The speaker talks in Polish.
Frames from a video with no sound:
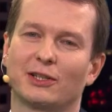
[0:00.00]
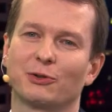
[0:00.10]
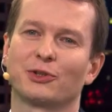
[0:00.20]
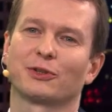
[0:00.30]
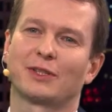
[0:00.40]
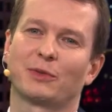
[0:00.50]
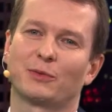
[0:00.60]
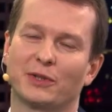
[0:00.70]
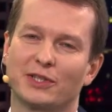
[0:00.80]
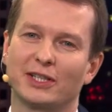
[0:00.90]
chodzi o
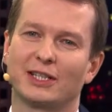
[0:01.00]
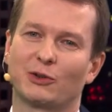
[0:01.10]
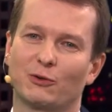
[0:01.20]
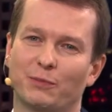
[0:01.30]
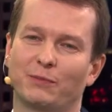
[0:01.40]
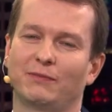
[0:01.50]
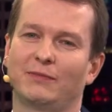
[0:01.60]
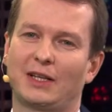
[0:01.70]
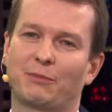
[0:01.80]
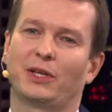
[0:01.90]
zabezpieczenia, to
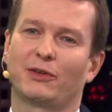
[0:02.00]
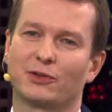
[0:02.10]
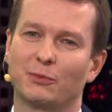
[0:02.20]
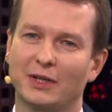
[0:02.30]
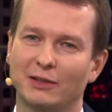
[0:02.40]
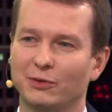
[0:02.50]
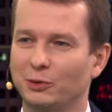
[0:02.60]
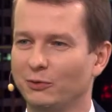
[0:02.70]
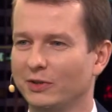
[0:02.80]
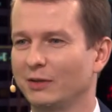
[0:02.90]
na pierwszy plan
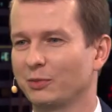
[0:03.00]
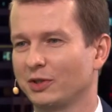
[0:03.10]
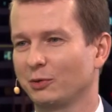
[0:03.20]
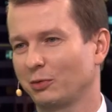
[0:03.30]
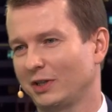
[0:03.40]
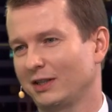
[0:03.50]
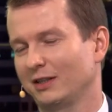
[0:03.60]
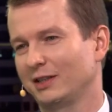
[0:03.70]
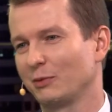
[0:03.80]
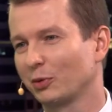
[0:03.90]
wysuwa nam się
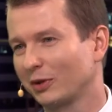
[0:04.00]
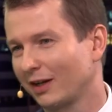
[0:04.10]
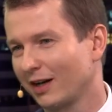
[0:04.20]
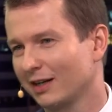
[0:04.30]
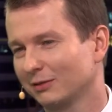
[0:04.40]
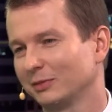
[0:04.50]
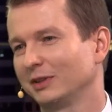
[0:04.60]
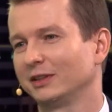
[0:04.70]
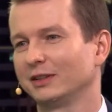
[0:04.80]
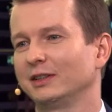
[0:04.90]
tutaj hipoteka
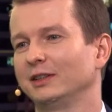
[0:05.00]
i,